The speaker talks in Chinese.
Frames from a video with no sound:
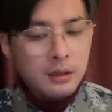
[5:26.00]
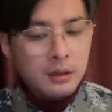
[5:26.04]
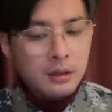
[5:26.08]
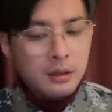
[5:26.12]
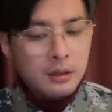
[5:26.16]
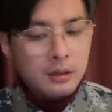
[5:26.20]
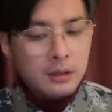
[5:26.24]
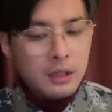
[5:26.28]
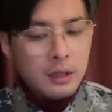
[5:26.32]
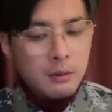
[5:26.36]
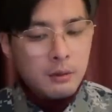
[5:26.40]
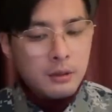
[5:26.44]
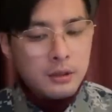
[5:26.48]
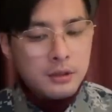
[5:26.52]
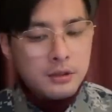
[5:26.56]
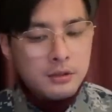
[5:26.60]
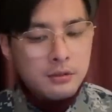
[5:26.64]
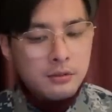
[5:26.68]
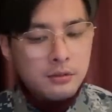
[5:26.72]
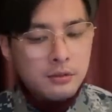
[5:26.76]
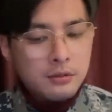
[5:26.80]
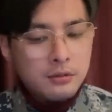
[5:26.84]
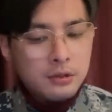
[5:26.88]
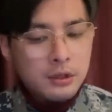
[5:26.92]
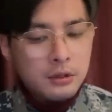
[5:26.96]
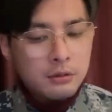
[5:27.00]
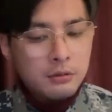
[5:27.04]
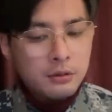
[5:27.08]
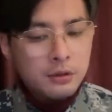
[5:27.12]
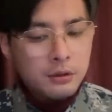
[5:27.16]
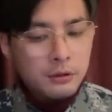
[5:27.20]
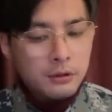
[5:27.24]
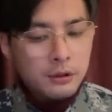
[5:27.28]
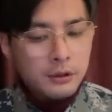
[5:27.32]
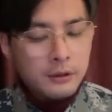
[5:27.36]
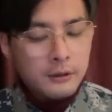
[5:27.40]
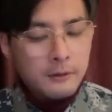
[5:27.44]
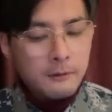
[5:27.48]
台湾基于传统友
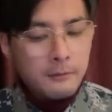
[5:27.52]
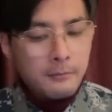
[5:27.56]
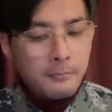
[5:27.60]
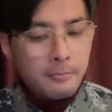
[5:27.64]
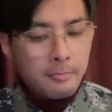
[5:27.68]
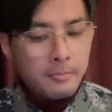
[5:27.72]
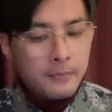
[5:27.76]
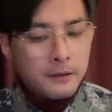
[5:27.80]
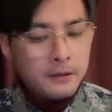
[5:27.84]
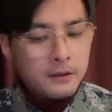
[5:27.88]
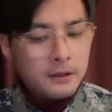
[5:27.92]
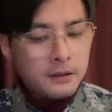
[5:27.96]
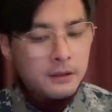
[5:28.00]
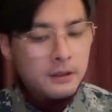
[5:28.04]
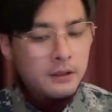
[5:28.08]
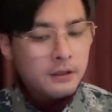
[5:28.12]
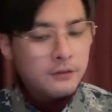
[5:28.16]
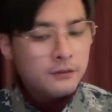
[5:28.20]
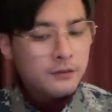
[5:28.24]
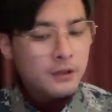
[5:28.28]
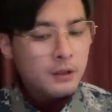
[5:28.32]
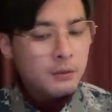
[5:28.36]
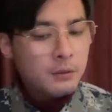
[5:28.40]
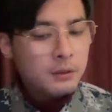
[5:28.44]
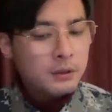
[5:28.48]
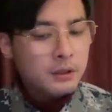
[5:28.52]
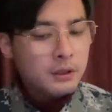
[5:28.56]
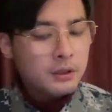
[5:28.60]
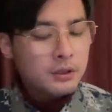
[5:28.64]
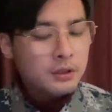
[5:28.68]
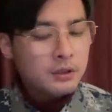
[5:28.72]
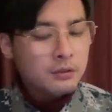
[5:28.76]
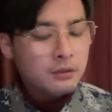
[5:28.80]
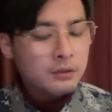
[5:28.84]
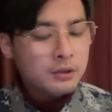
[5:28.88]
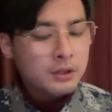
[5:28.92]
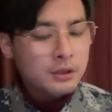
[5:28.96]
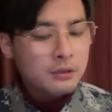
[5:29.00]
谊，在能力范围内提
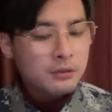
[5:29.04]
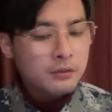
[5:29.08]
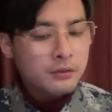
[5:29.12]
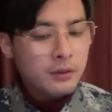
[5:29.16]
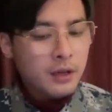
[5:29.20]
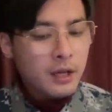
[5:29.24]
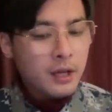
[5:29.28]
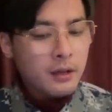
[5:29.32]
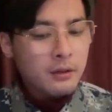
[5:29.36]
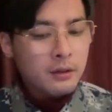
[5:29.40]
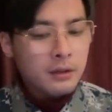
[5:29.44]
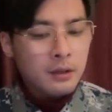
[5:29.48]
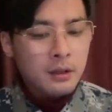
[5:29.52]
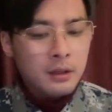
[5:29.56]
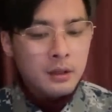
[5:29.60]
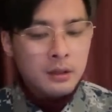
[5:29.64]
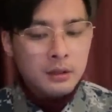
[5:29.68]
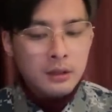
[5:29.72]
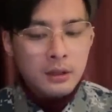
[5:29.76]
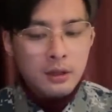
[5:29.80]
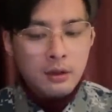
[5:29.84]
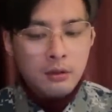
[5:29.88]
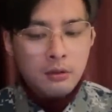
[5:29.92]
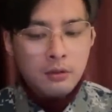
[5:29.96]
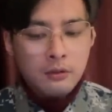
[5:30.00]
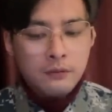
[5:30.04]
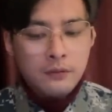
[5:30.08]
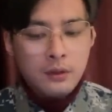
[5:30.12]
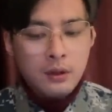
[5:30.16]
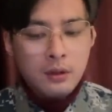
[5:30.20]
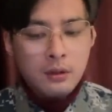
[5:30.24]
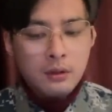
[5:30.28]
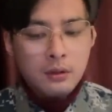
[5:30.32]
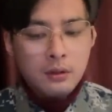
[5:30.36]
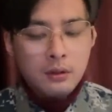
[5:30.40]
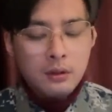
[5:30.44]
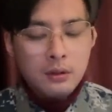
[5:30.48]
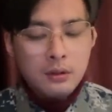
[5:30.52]
出协助方案，但红
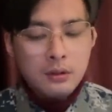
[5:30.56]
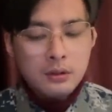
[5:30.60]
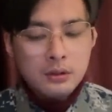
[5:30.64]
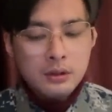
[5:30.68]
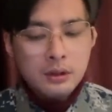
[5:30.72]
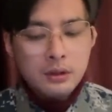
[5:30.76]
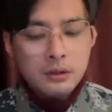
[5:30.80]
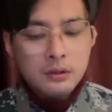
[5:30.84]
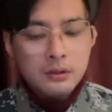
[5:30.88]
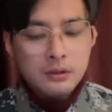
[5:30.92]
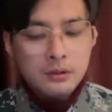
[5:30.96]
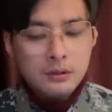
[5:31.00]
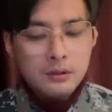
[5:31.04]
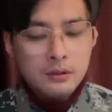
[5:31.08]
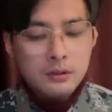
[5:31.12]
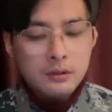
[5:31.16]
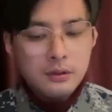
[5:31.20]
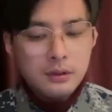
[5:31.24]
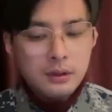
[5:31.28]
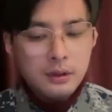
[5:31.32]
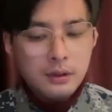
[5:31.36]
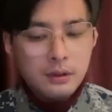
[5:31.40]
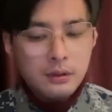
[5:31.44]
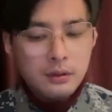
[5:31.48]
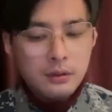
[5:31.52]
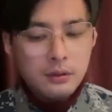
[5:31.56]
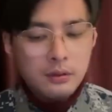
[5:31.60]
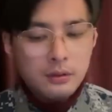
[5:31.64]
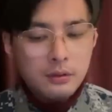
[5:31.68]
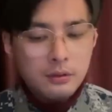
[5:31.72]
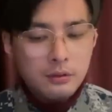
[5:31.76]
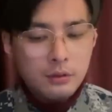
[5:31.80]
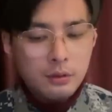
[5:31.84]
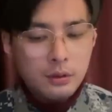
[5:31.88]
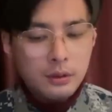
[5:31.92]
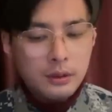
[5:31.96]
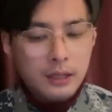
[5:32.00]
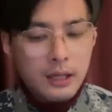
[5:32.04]
方仍恣意
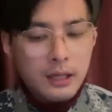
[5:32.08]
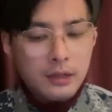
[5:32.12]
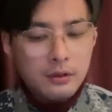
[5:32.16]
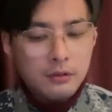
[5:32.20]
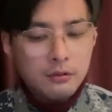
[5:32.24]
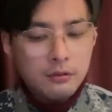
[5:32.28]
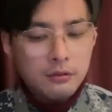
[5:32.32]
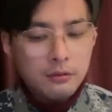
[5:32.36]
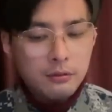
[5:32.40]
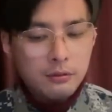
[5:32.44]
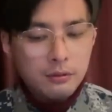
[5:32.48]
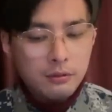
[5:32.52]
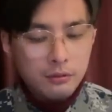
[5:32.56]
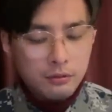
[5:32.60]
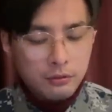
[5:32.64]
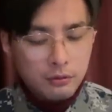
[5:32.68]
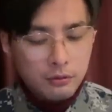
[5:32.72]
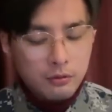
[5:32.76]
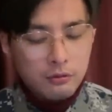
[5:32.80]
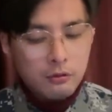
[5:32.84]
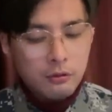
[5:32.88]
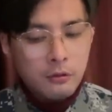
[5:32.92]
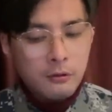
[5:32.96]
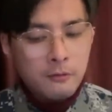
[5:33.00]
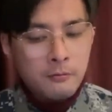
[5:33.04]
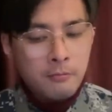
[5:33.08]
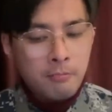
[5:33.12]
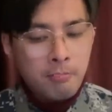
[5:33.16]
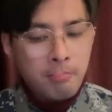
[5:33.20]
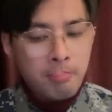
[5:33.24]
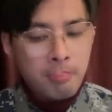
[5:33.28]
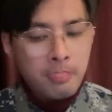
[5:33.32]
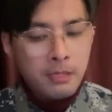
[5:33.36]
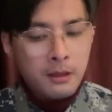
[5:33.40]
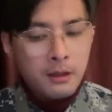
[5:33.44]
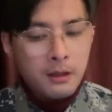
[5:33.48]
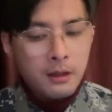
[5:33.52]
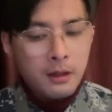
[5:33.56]
作态，虚虚所
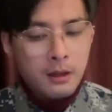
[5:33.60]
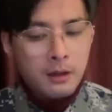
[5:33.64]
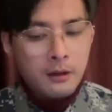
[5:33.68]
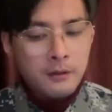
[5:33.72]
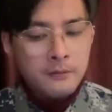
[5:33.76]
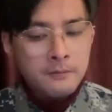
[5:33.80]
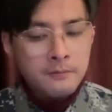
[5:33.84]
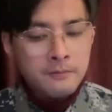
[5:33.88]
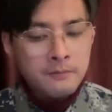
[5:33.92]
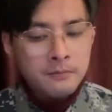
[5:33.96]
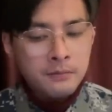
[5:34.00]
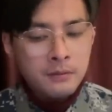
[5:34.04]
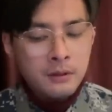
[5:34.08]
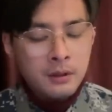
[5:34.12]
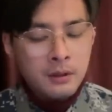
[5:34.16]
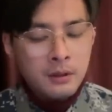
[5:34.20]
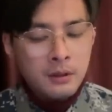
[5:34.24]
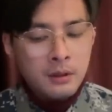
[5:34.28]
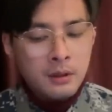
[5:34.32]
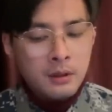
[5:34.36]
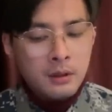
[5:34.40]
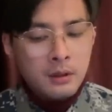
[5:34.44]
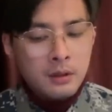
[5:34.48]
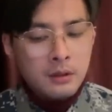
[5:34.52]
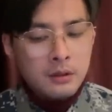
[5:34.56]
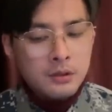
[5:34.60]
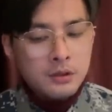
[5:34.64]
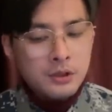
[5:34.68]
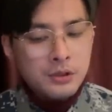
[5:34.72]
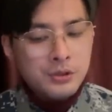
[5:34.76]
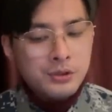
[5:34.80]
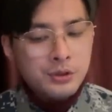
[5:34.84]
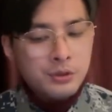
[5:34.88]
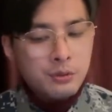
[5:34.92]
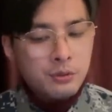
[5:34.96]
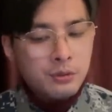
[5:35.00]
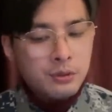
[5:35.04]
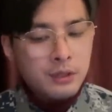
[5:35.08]
啊，甚
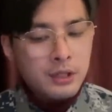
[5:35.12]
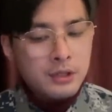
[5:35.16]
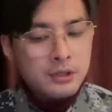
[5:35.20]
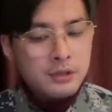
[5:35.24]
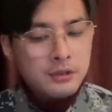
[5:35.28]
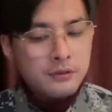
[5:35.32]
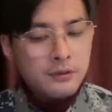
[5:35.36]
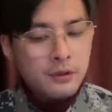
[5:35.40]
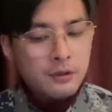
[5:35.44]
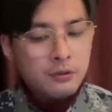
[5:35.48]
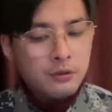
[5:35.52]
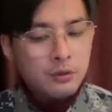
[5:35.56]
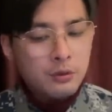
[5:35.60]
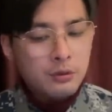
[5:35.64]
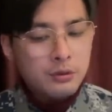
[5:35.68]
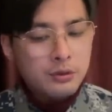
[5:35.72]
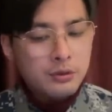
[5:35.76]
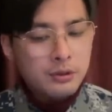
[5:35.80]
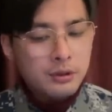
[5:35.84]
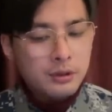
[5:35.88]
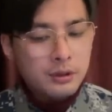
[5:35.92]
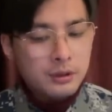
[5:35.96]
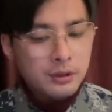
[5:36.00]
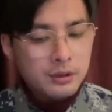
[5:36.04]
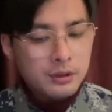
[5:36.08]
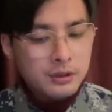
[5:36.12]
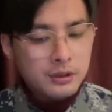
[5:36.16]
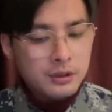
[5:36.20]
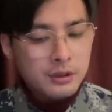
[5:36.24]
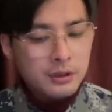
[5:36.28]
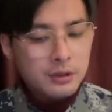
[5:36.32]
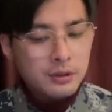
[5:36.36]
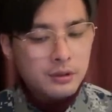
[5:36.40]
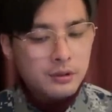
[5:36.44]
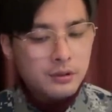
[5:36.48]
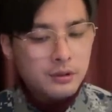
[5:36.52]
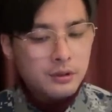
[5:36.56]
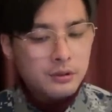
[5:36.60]
至公开释放错误信
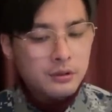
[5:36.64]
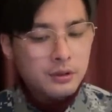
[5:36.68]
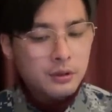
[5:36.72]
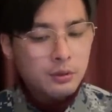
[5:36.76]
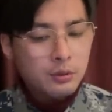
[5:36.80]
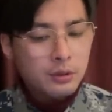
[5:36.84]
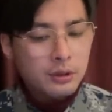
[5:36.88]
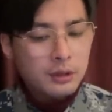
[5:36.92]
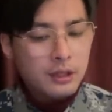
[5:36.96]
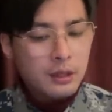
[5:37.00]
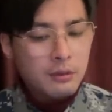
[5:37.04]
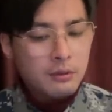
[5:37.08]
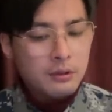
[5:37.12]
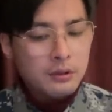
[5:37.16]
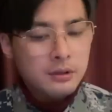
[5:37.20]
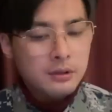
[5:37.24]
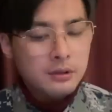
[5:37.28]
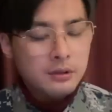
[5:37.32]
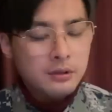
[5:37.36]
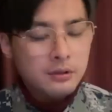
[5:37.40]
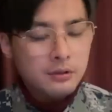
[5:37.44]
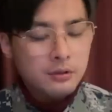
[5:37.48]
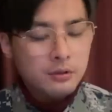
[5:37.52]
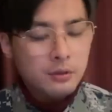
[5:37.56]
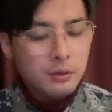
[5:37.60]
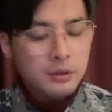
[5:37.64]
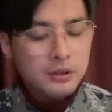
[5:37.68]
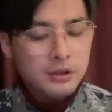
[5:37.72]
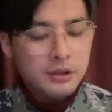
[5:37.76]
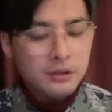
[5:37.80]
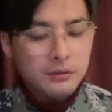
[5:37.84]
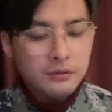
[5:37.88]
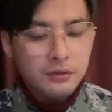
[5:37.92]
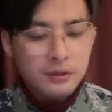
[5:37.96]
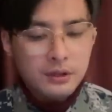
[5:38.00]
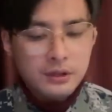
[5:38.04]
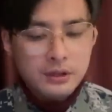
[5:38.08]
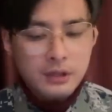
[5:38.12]
息，造成对台湾所谓政
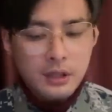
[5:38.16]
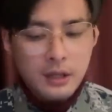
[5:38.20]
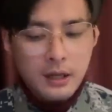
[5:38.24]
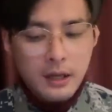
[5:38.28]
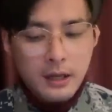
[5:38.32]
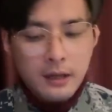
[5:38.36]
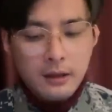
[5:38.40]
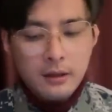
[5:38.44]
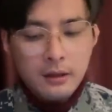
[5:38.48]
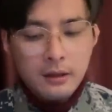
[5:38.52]
府的伤害。